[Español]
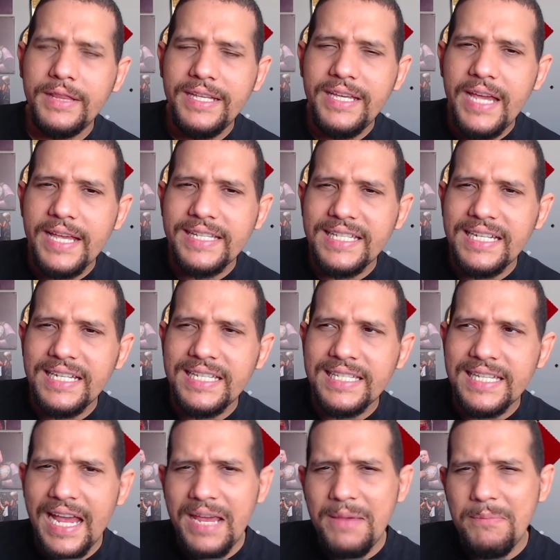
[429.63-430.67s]

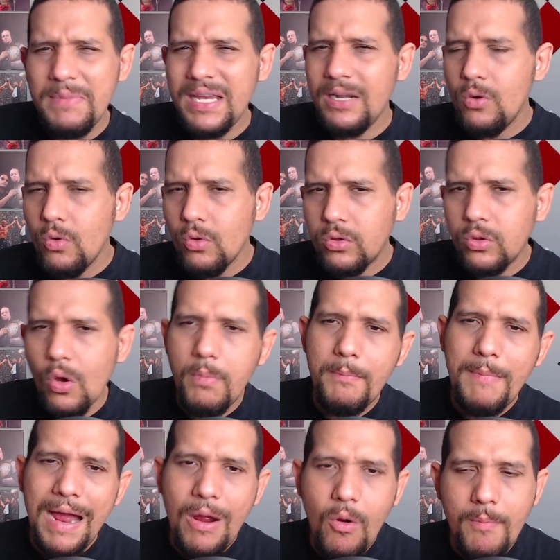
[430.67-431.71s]
16 minutos
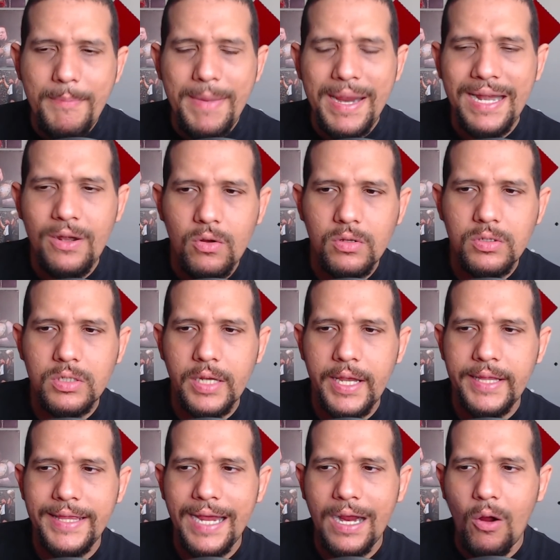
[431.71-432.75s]
más o menos
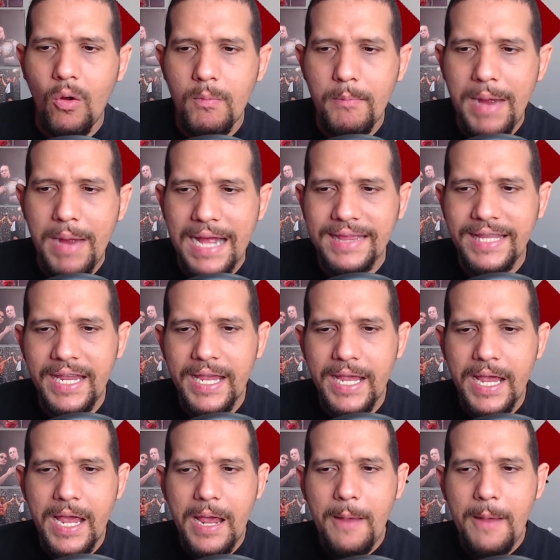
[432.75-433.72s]
eh, de combate,